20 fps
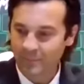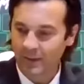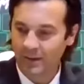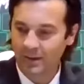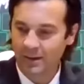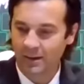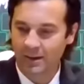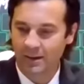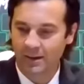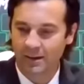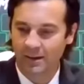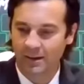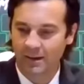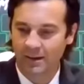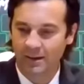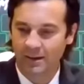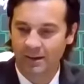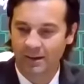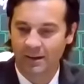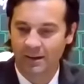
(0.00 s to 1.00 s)

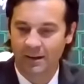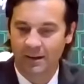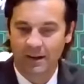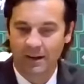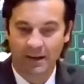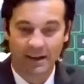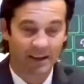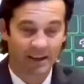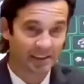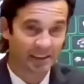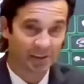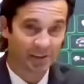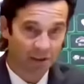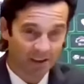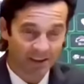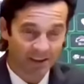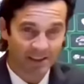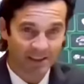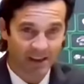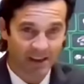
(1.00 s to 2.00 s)
Y, y la sensación
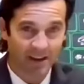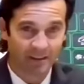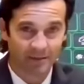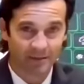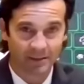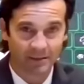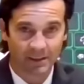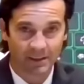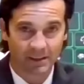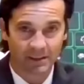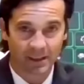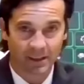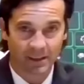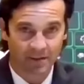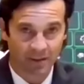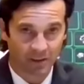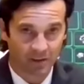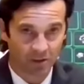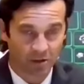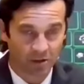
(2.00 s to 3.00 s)
es esa,
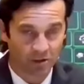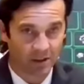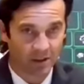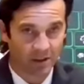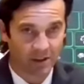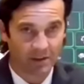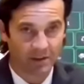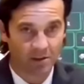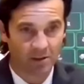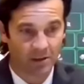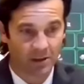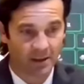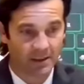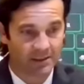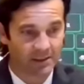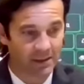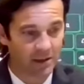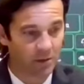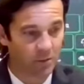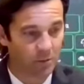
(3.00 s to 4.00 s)
satisfacción con el trabajo
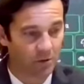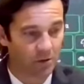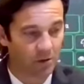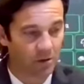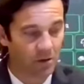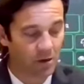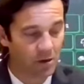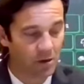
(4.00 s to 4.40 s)
realizado por,